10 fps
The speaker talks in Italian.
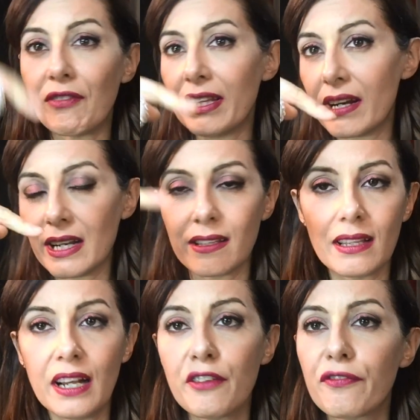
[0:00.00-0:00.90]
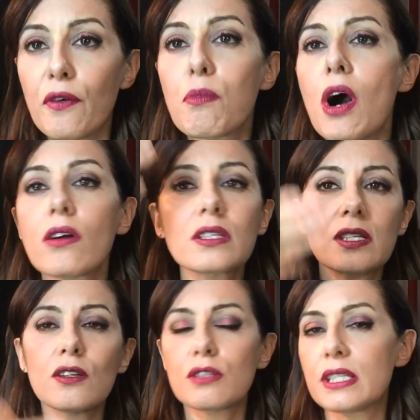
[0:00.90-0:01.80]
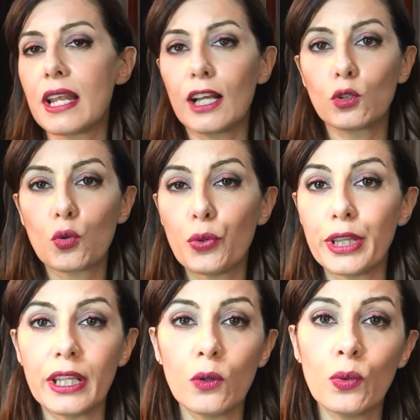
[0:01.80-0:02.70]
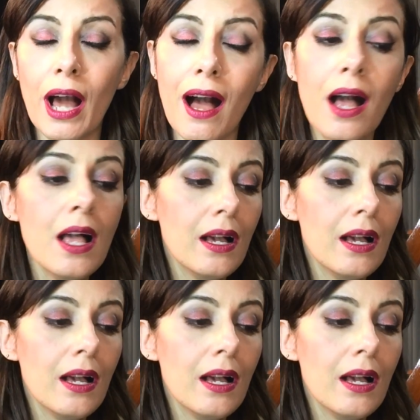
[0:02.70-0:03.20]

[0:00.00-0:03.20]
vedrete dall'info box ho stilato quindi una